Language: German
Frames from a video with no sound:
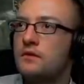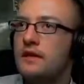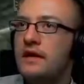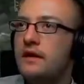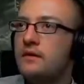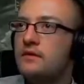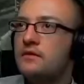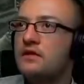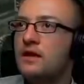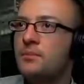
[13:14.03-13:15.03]
Ey,
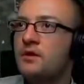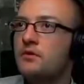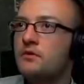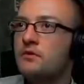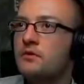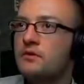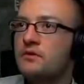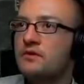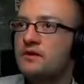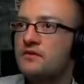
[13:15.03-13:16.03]
nicht abhauen.
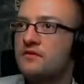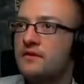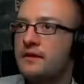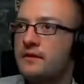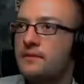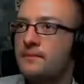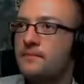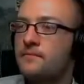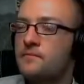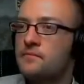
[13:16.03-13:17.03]
Das ist frech.
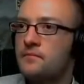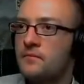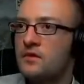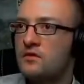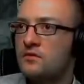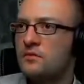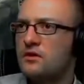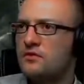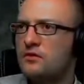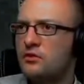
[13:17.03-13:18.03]
Zumal
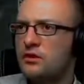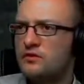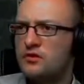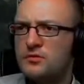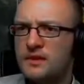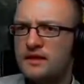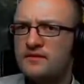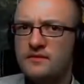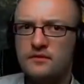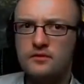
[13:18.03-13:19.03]
du viel cooler zurückspringen
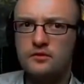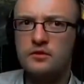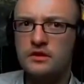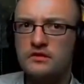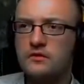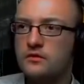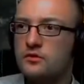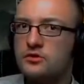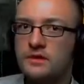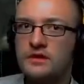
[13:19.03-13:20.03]
kannst als ich. So cool kann ich nicht
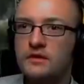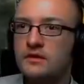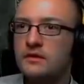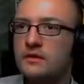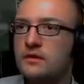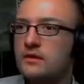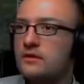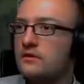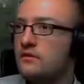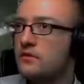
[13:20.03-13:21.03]
zurückspringen.
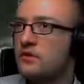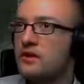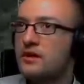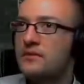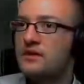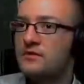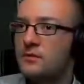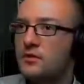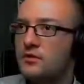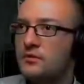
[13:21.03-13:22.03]
So, ja, da habe ich gerade
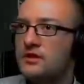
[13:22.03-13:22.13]
vom Hund noch ein